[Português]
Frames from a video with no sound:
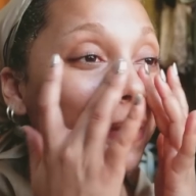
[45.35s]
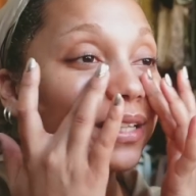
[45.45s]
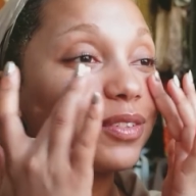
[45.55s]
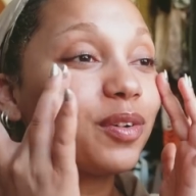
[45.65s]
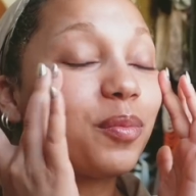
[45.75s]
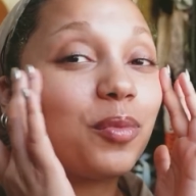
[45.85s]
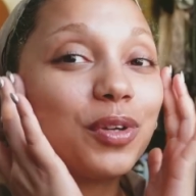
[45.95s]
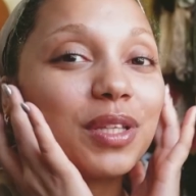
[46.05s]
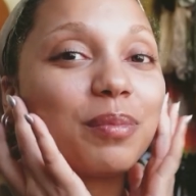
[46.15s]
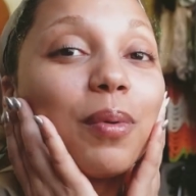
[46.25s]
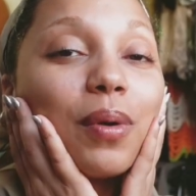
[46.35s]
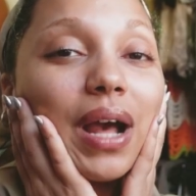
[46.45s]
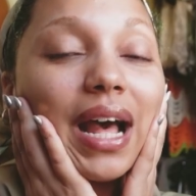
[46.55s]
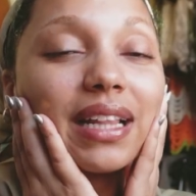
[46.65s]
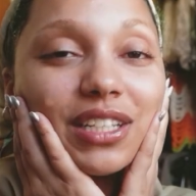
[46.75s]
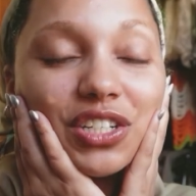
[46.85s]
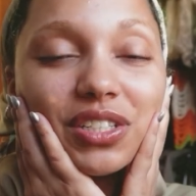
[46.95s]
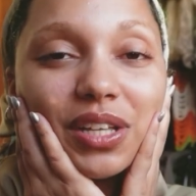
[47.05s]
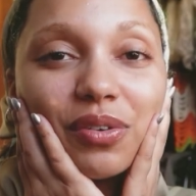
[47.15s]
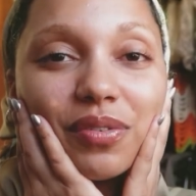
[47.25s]
Mas eu tô muito empolgada, a gente
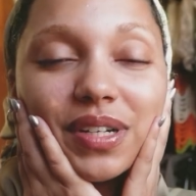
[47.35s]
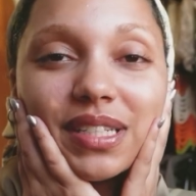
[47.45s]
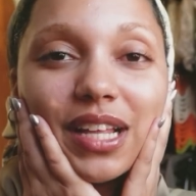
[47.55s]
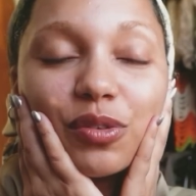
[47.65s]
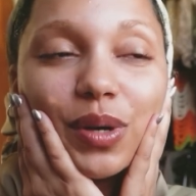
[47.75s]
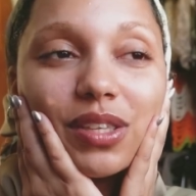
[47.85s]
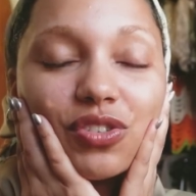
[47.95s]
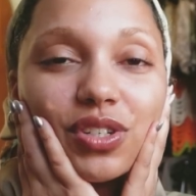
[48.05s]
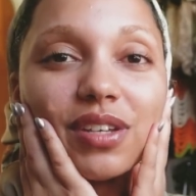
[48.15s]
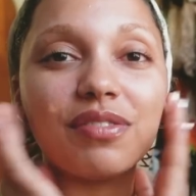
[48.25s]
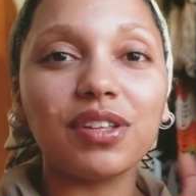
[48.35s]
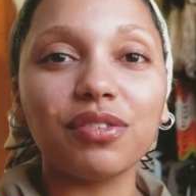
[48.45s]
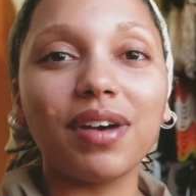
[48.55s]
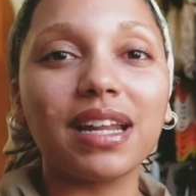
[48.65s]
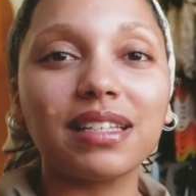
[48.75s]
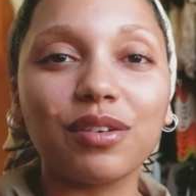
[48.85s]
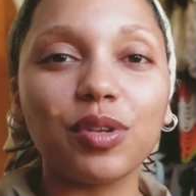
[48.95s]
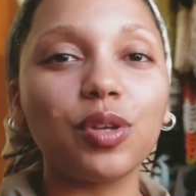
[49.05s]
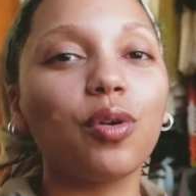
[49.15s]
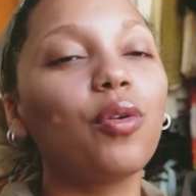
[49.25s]
tem conversado com a Dia, feito várias
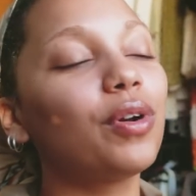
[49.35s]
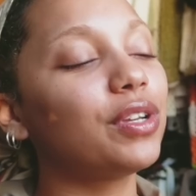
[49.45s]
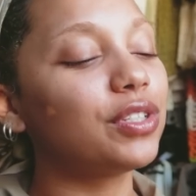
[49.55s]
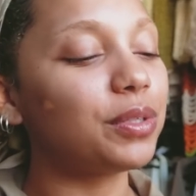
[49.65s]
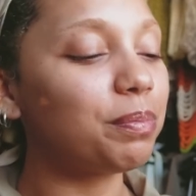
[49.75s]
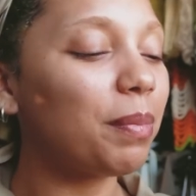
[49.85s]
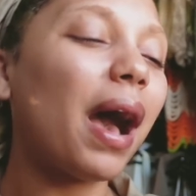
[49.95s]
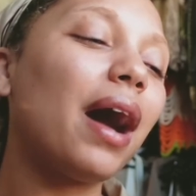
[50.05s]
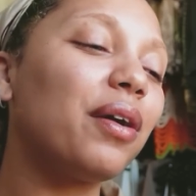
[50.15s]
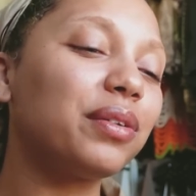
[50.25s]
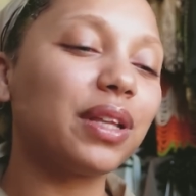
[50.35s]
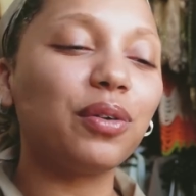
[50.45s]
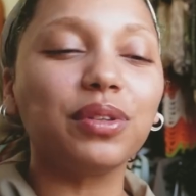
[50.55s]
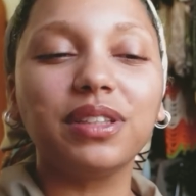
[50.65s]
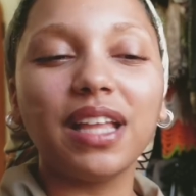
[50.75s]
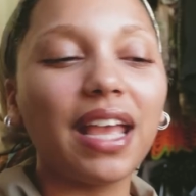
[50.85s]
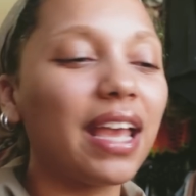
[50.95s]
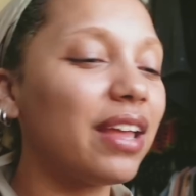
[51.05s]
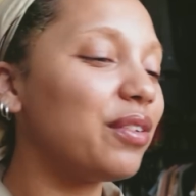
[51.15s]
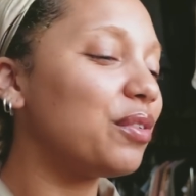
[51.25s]
reuniões de pauta,
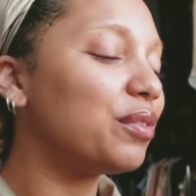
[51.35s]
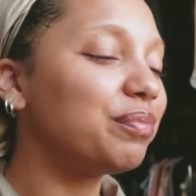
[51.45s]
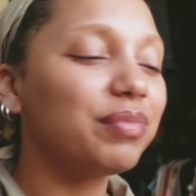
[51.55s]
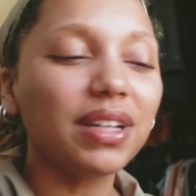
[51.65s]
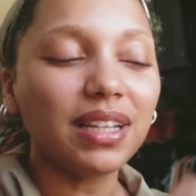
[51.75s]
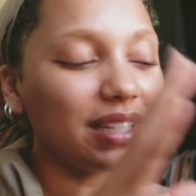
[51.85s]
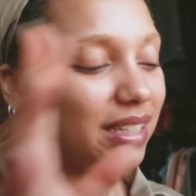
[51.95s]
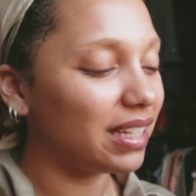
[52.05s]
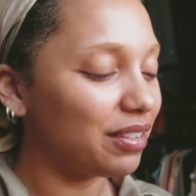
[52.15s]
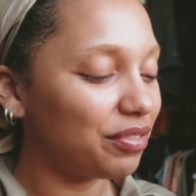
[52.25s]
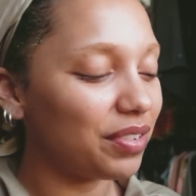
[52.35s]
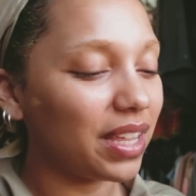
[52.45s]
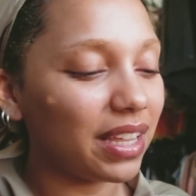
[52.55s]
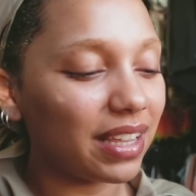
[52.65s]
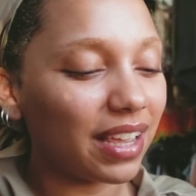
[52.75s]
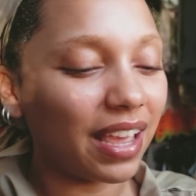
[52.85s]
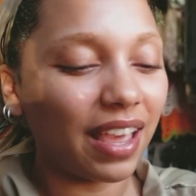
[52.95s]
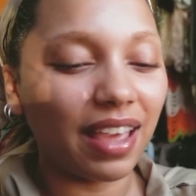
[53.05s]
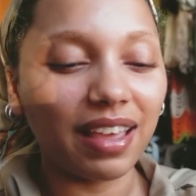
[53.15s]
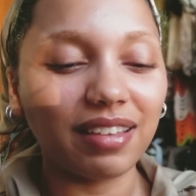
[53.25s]
roteiro, enfim,
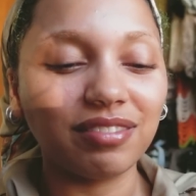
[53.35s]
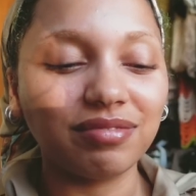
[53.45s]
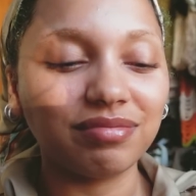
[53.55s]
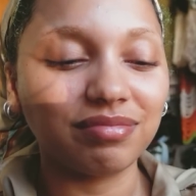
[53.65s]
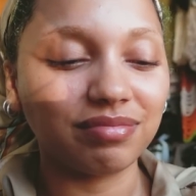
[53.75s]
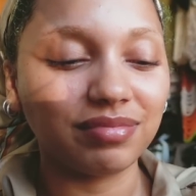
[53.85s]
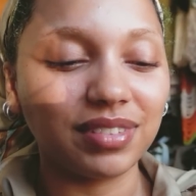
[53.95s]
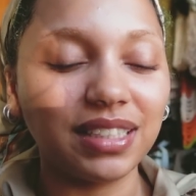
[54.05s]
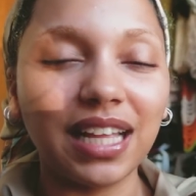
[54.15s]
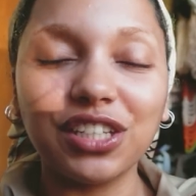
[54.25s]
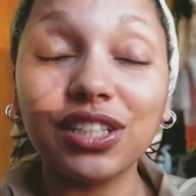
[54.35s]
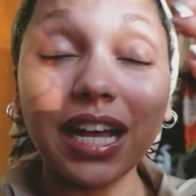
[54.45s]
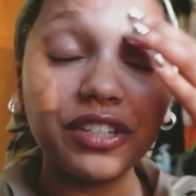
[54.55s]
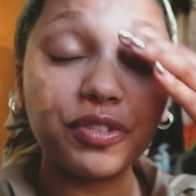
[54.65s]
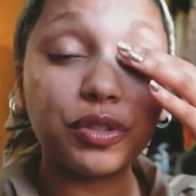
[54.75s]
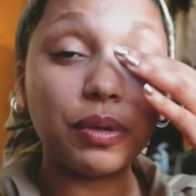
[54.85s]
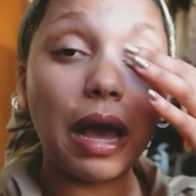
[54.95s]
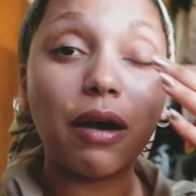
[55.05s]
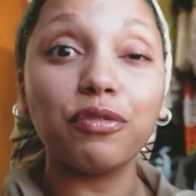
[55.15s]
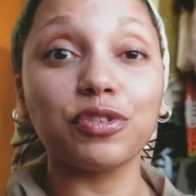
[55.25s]
é, identidade
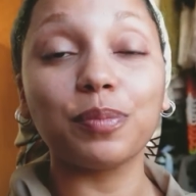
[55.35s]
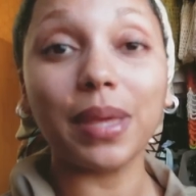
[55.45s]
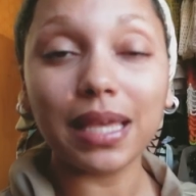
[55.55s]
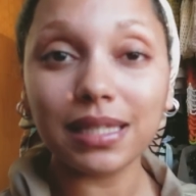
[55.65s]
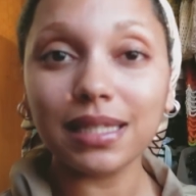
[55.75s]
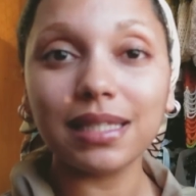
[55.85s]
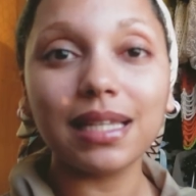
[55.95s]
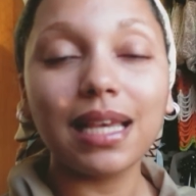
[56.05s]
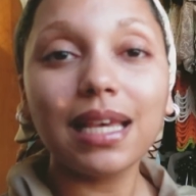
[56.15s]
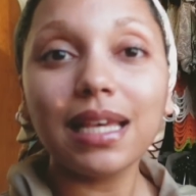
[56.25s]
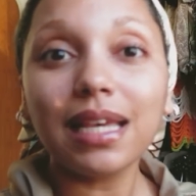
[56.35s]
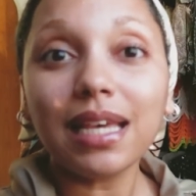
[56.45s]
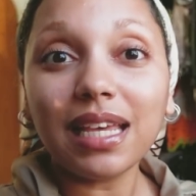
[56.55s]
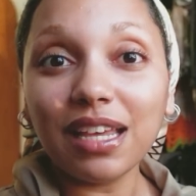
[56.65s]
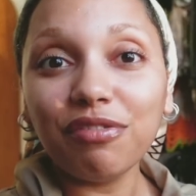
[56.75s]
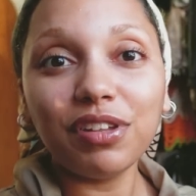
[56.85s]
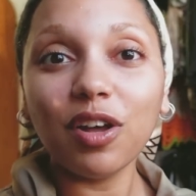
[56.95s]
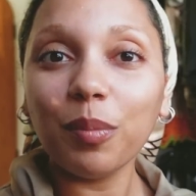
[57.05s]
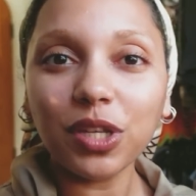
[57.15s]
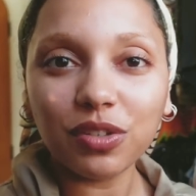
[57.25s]
visual uns meses. E
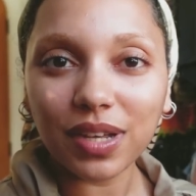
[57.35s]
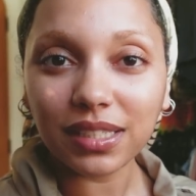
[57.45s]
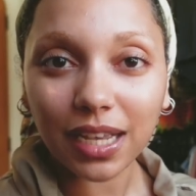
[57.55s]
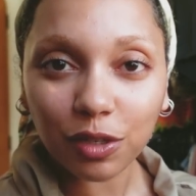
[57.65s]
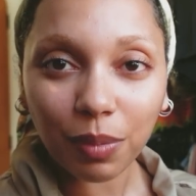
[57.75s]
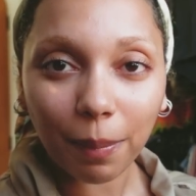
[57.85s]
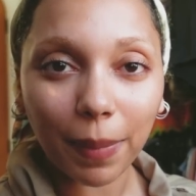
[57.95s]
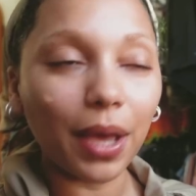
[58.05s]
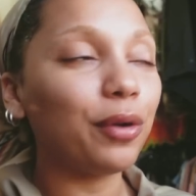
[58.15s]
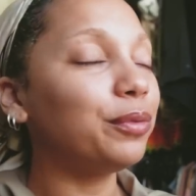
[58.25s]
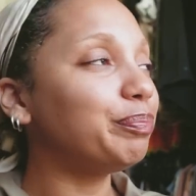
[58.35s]
finalmente vai sair do papel.